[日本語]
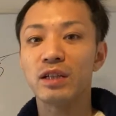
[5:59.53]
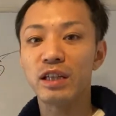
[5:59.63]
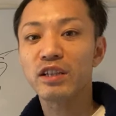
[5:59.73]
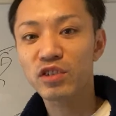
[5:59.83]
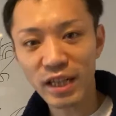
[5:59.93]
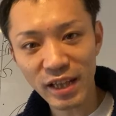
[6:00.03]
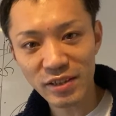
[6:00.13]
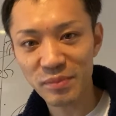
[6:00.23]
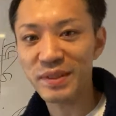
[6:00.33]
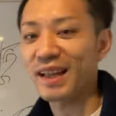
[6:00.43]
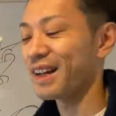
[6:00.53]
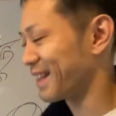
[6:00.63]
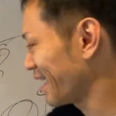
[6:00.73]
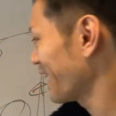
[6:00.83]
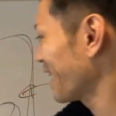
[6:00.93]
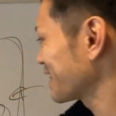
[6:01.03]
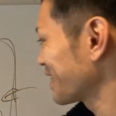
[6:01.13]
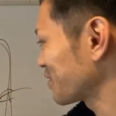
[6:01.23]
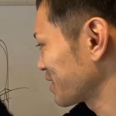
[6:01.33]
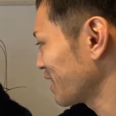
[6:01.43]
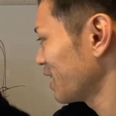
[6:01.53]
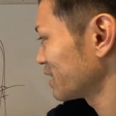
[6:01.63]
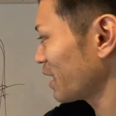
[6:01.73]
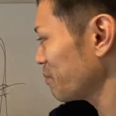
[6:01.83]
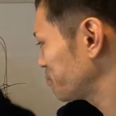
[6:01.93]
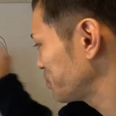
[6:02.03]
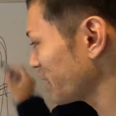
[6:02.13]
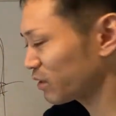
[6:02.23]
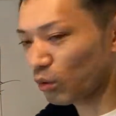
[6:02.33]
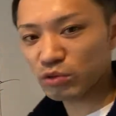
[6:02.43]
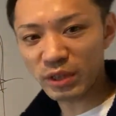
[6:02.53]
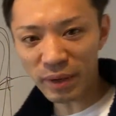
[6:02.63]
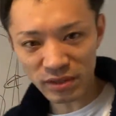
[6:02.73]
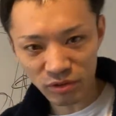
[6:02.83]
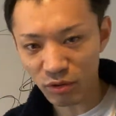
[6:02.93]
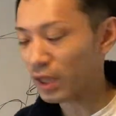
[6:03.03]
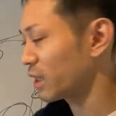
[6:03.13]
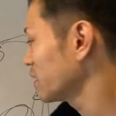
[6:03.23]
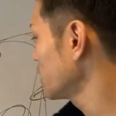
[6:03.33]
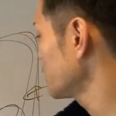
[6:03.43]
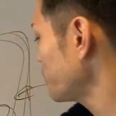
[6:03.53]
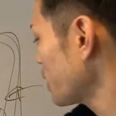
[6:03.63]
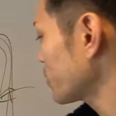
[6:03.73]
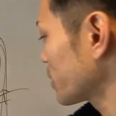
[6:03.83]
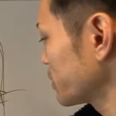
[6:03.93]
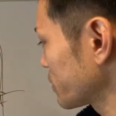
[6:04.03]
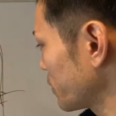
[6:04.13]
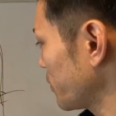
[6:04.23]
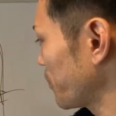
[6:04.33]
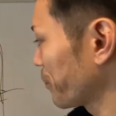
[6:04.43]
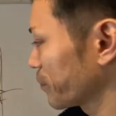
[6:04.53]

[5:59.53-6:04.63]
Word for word: いくらですみたいなねあったりとかねテンプレート売りますとかねいっぱいあるわけですけど